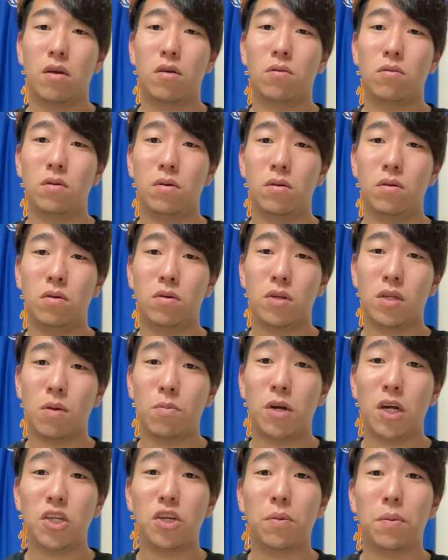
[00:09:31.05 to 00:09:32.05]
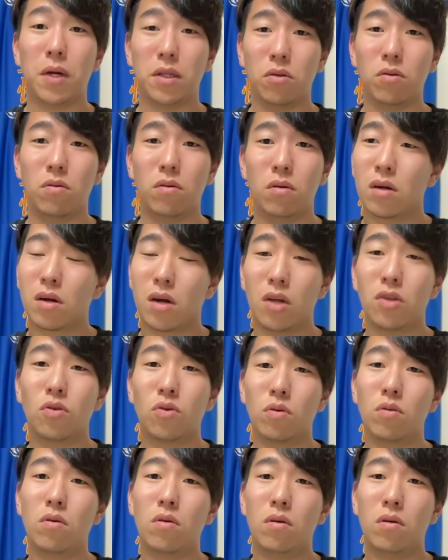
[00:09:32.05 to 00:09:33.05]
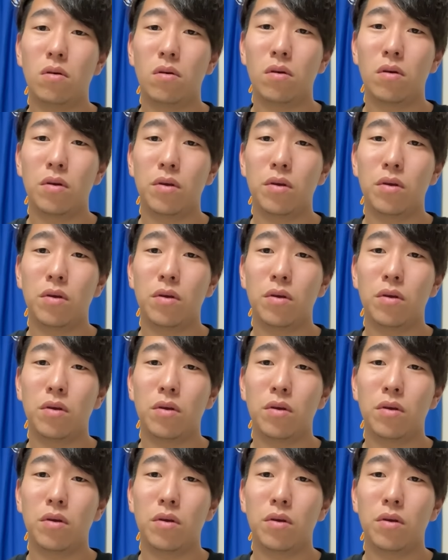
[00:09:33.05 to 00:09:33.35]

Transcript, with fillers: この侍ジャパンの監督を